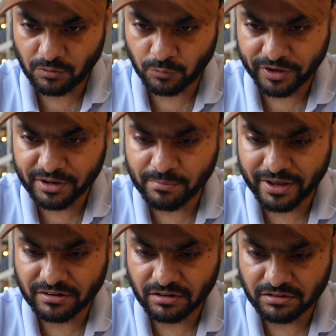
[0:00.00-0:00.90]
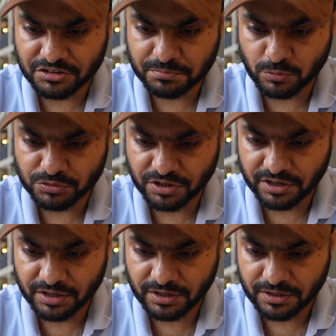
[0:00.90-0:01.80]
विंग मैन जी पूछ
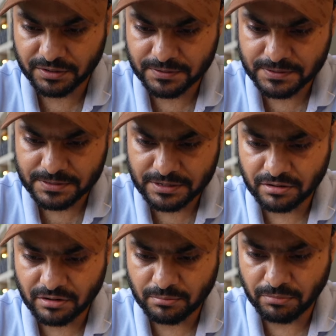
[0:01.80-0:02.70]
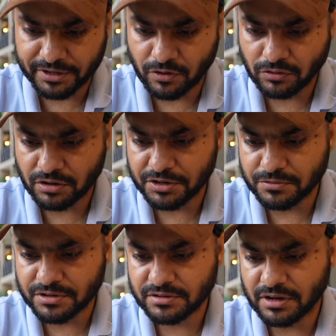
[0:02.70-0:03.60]
रहे हैं माई डॉटर
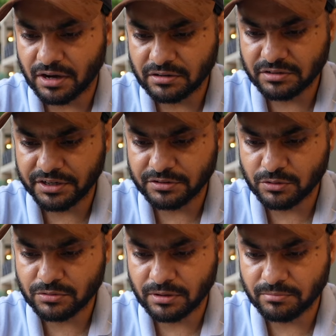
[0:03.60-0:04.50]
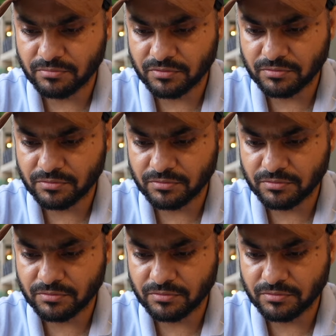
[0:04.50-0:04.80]
यूज़ कार सीट्स सम